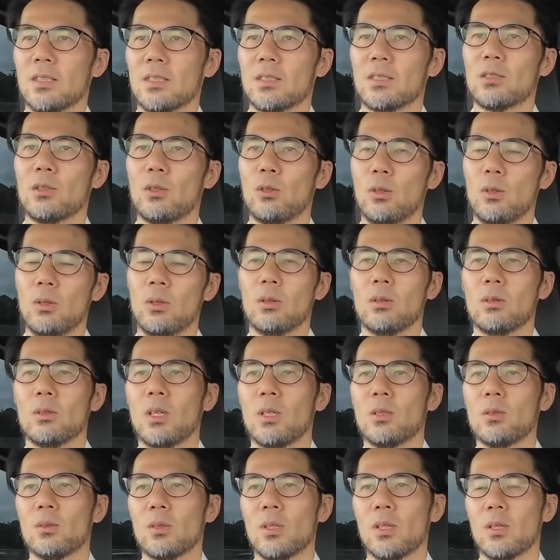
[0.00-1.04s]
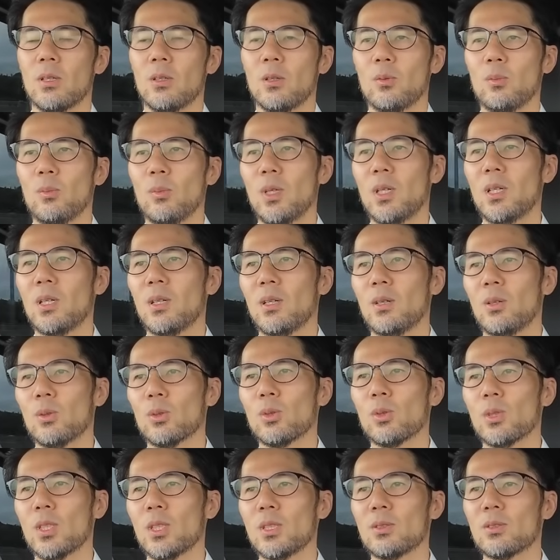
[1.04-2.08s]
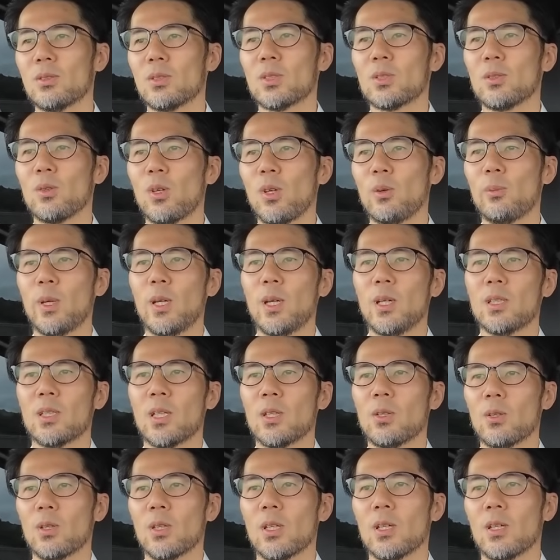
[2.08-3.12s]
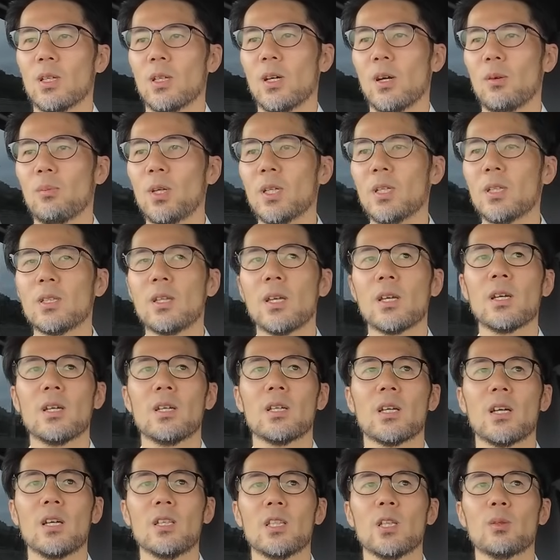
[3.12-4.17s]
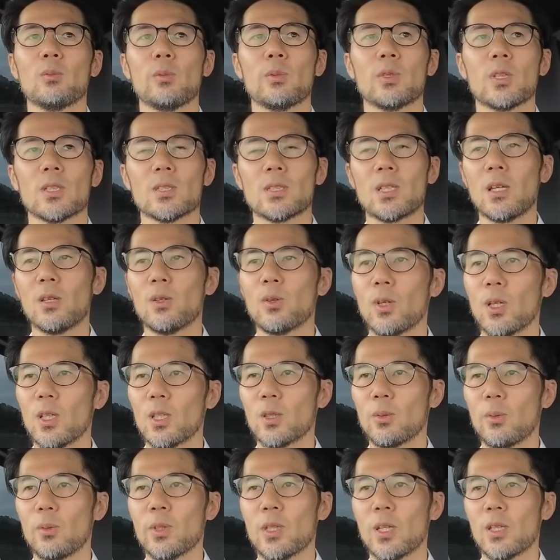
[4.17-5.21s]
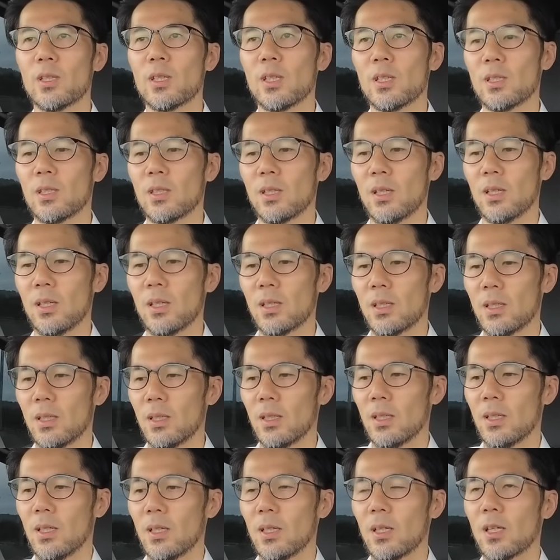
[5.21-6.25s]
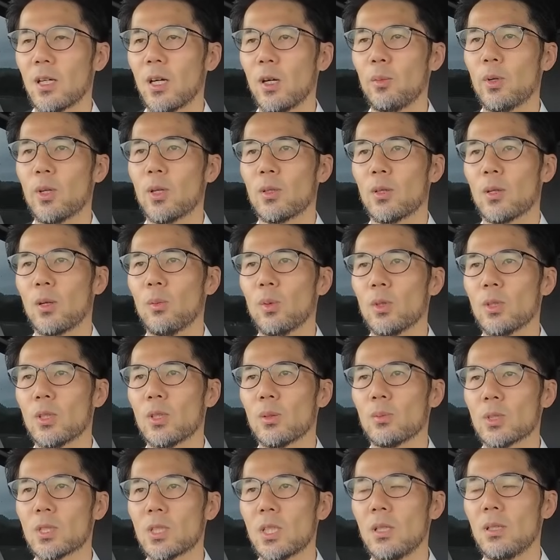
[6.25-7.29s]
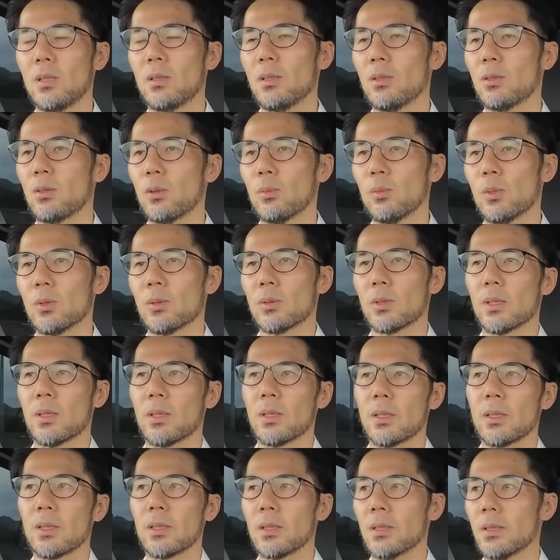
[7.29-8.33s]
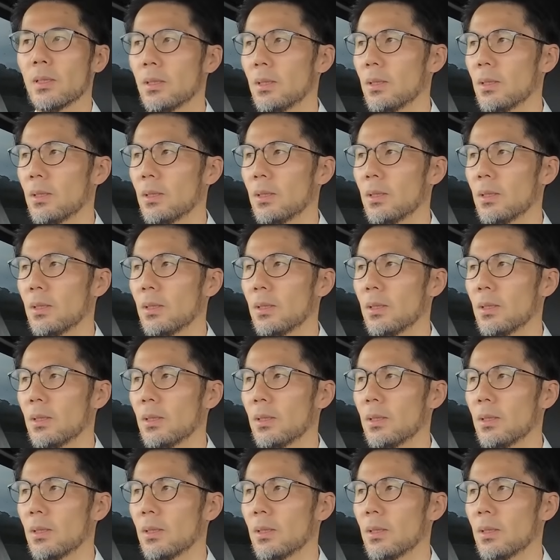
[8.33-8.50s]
そうなのでまあおとなしくしとけばなのであまりでかいガンダムみたいなサイコガンダムみたいになったカメラとか持っててもしゃあないと思うんで